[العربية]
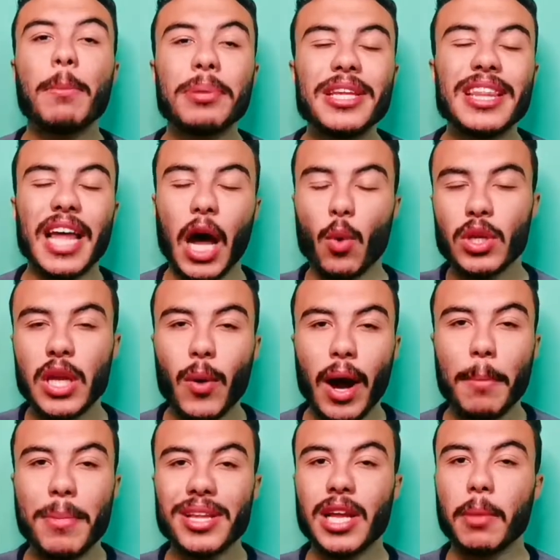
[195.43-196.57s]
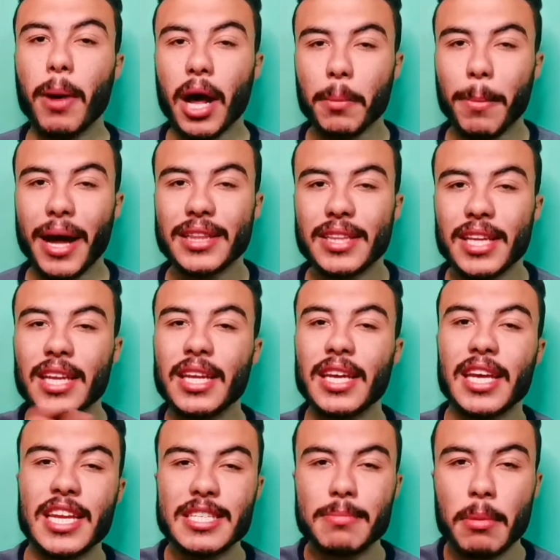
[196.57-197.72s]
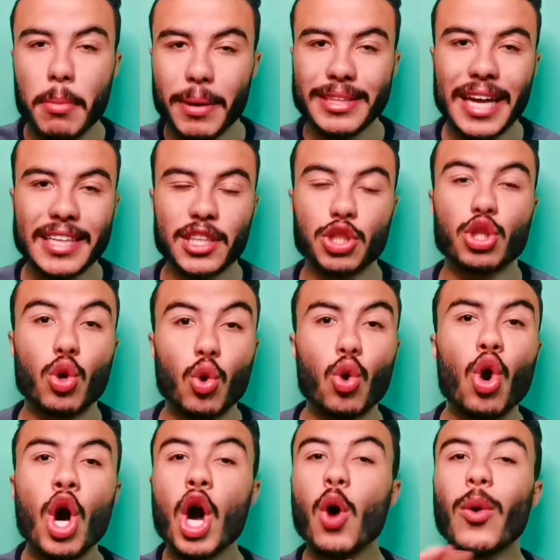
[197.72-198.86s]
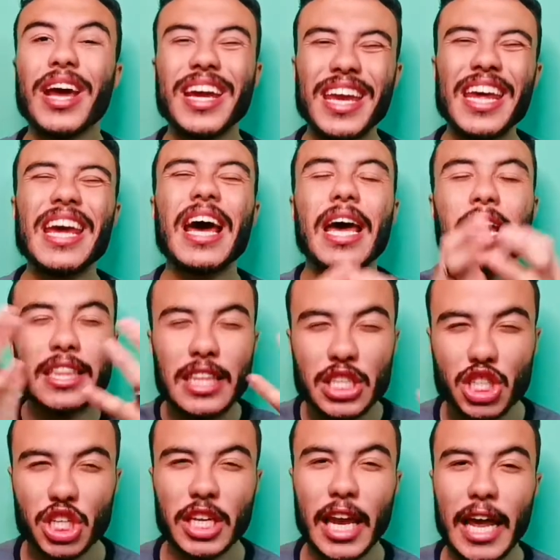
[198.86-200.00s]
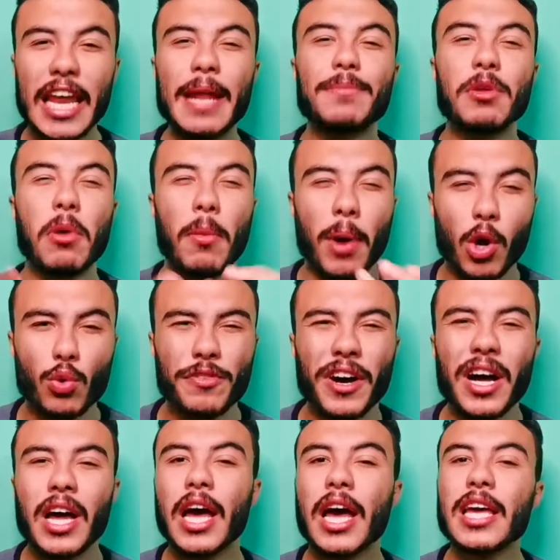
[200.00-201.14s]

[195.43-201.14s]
بتتحول نوعا ما ل 4 4 2 ان جريزمان بيبقى تحت جيرو ولكن هي التشكيله اللي بتبقى معروفه